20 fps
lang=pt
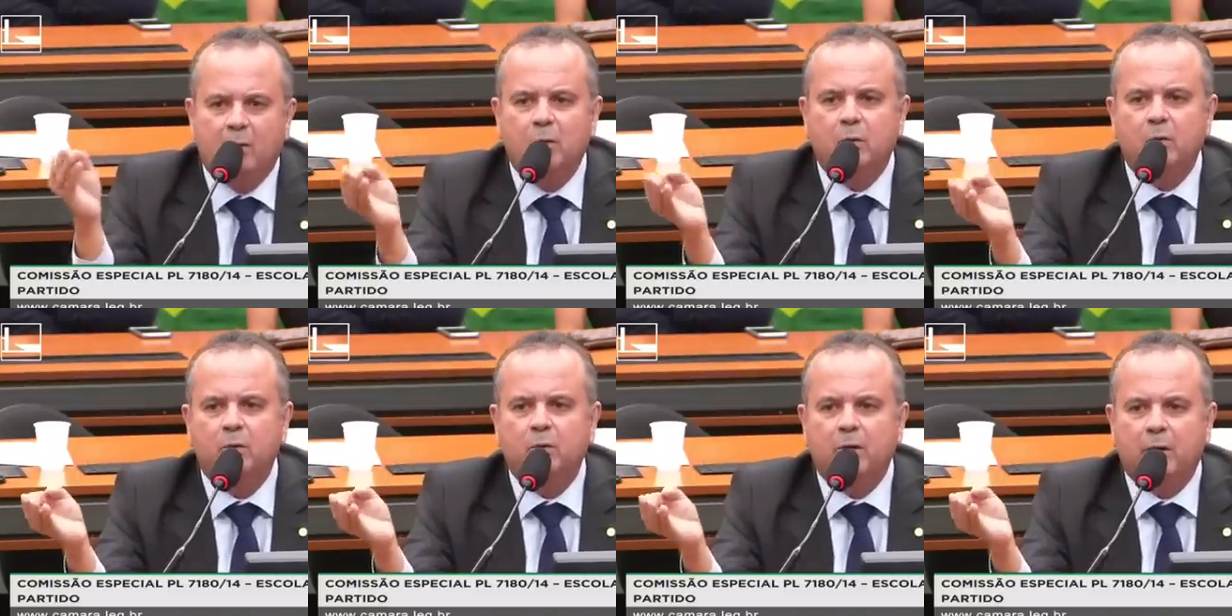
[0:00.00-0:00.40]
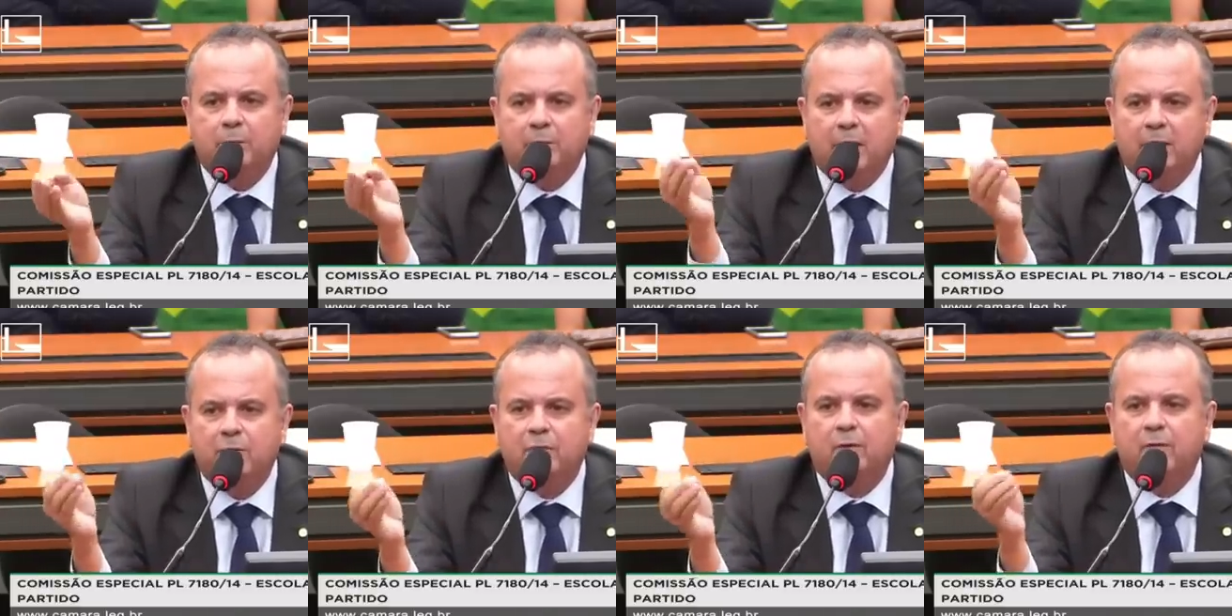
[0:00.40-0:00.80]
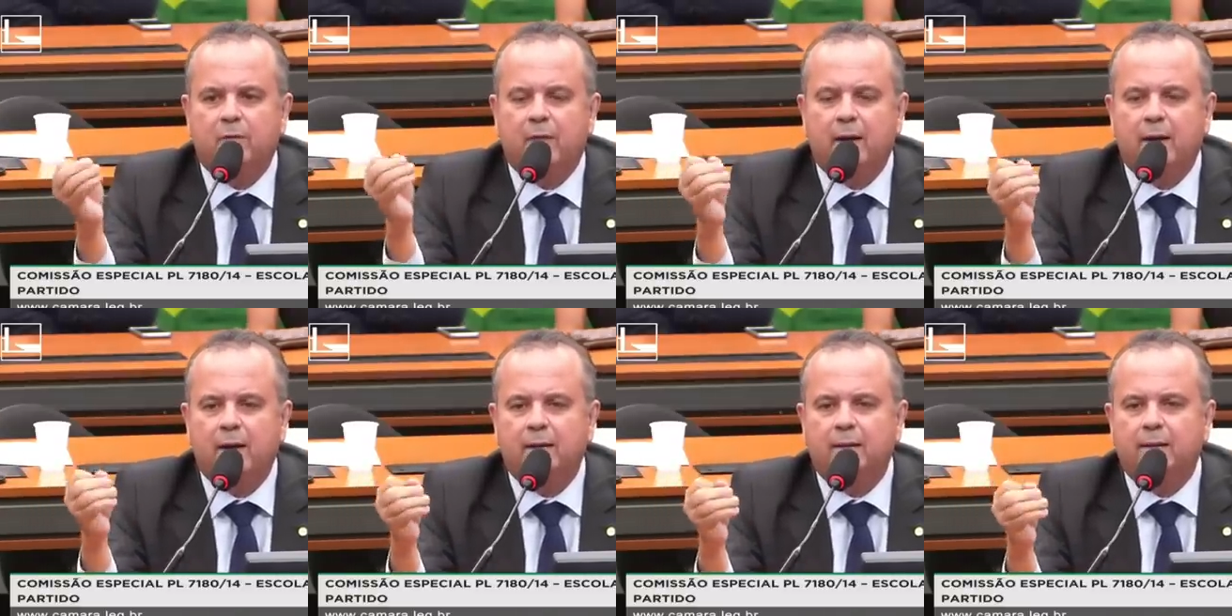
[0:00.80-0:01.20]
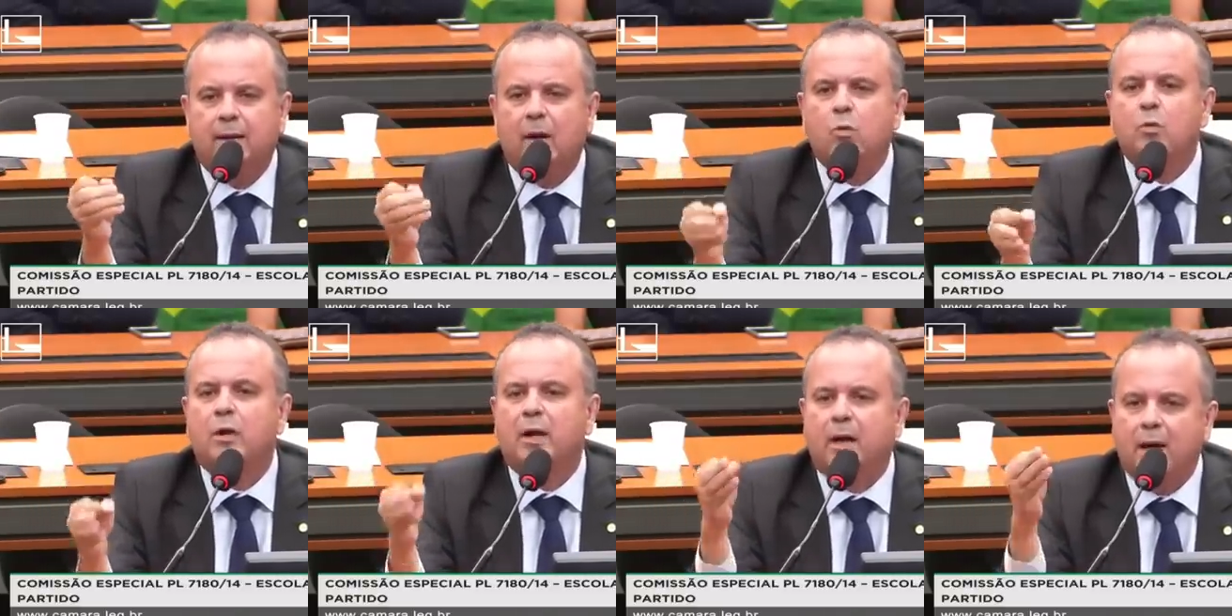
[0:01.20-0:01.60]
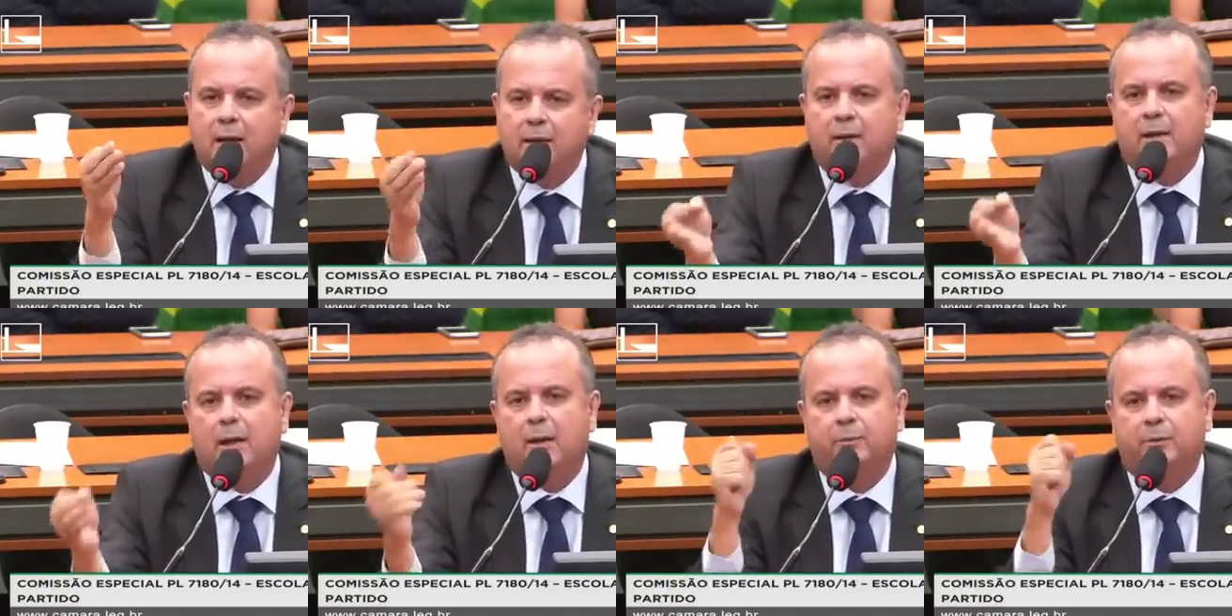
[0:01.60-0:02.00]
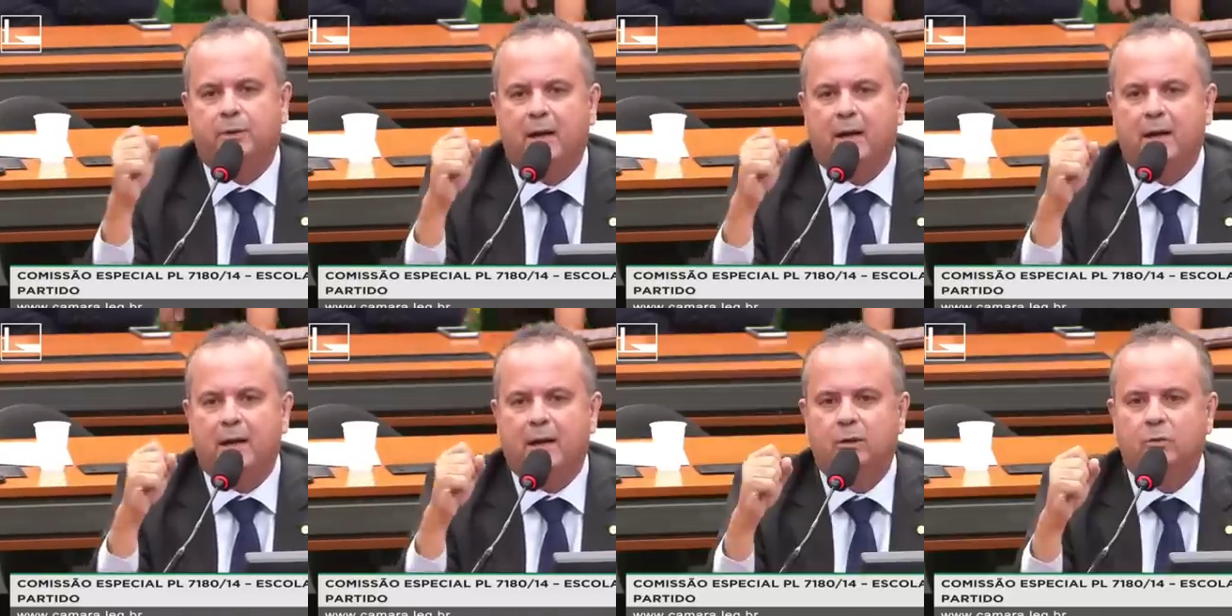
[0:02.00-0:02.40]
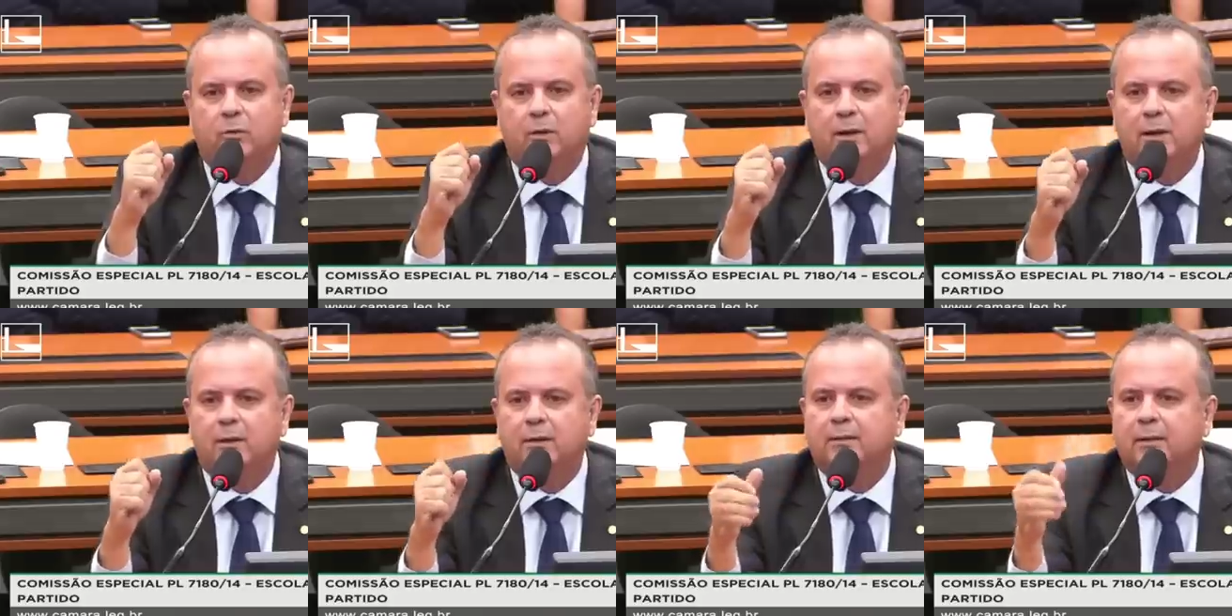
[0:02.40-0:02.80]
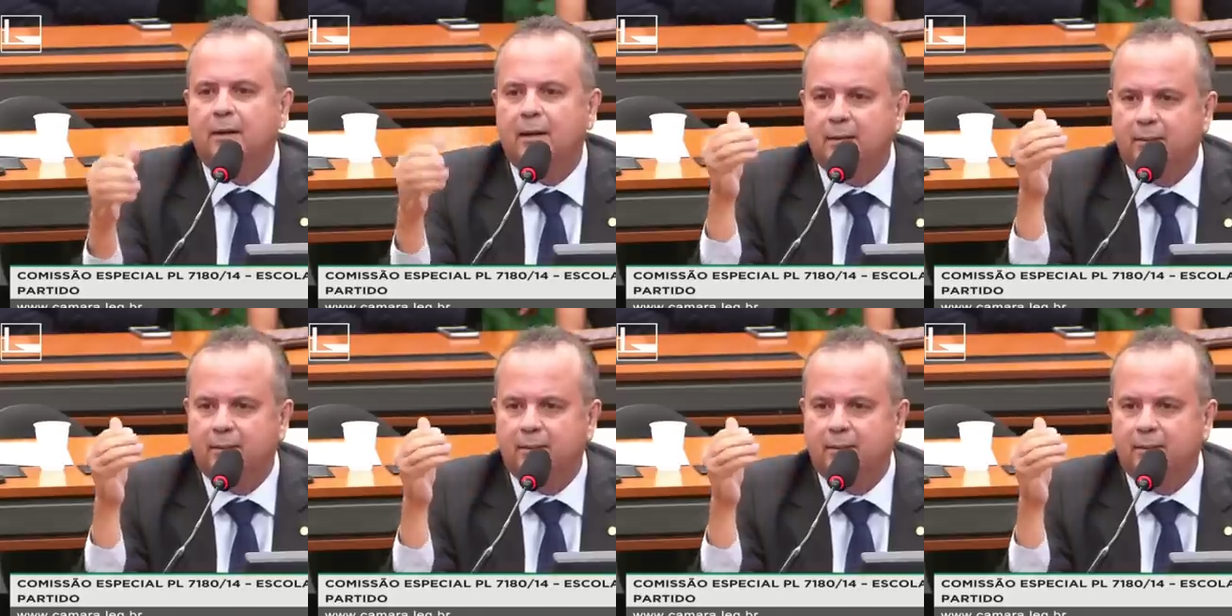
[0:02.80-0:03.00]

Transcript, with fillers: O deputado Ivan Valente é um grande deputado. Ele, Foi uma ele...